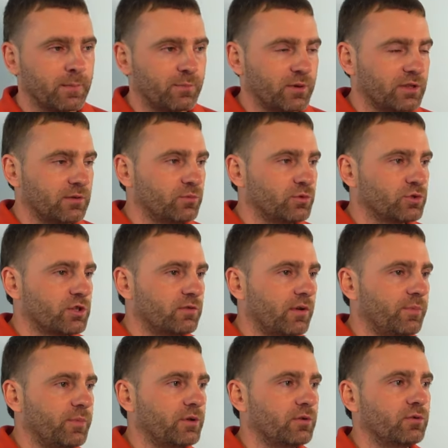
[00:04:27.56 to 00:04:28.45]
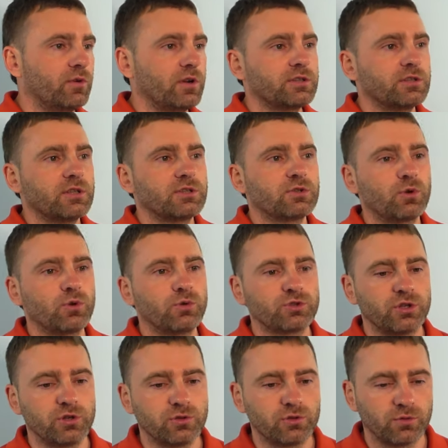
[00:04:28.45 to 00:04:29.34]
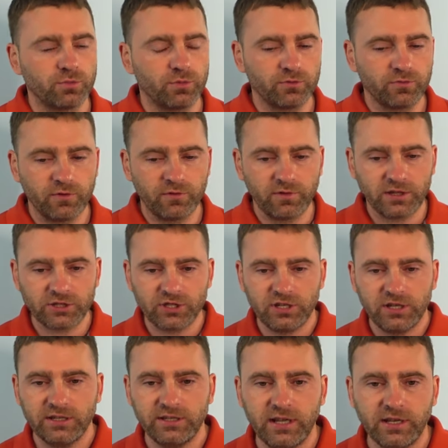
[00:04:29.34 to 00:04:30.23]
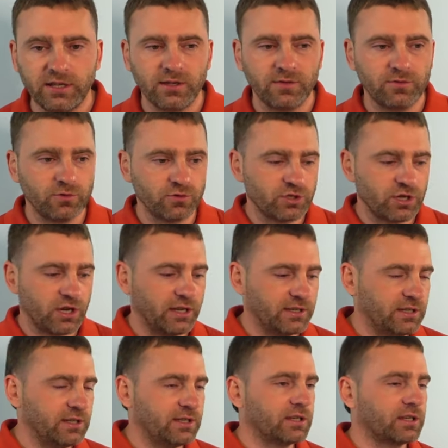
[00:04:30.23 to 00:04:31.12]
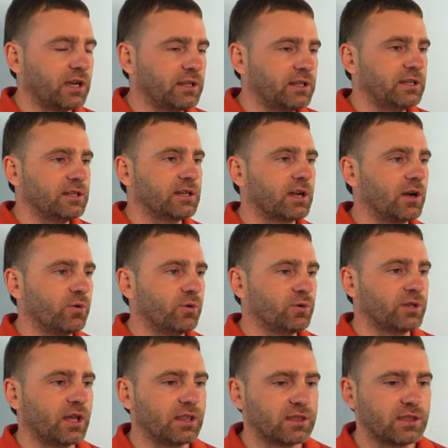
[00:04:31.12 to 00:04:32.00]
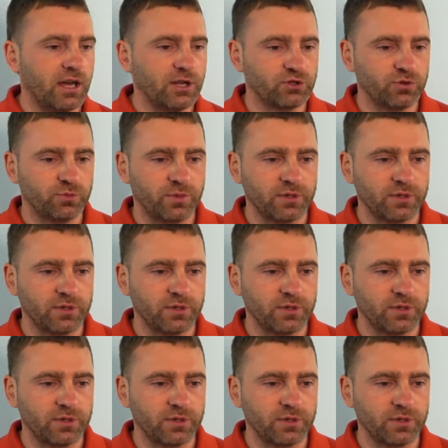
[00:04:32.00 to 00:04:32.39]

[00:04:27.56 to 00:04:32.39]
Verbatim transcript: Потому что, во-первых, у вас настрой уже не тот будет. Вы вложили деньги, вы уже хотите, хотите какую-то отдачу